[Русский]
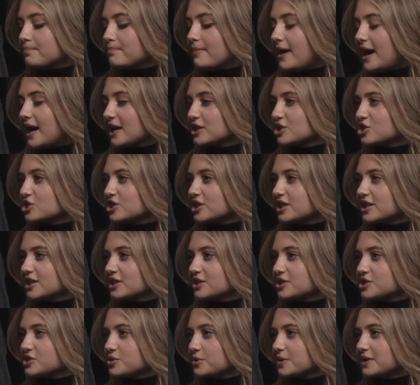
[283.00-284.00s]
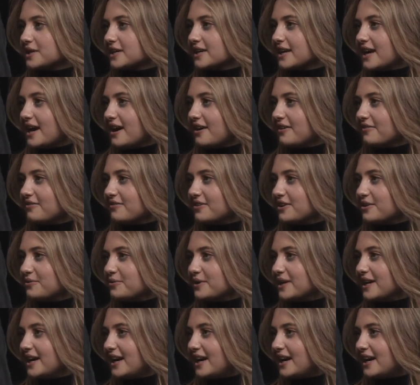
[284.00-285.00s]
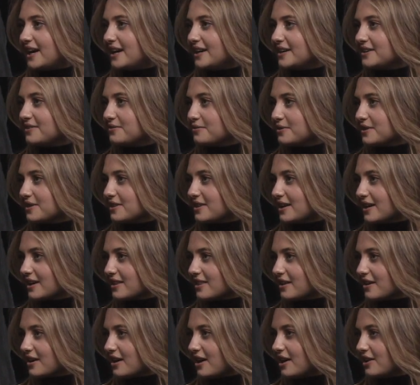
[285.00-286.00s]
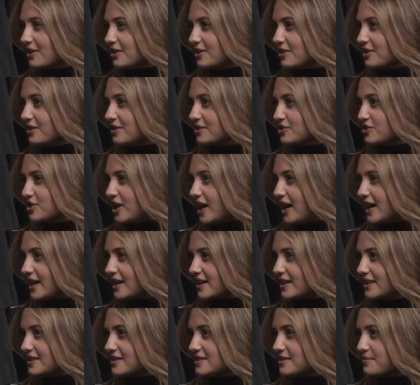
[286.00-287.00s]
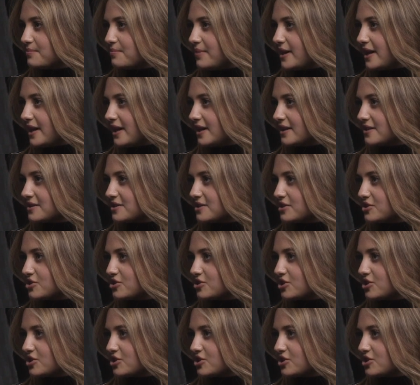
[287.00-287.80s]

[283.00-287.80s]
подгонок. От ярких жакетов, брюк, рубашек.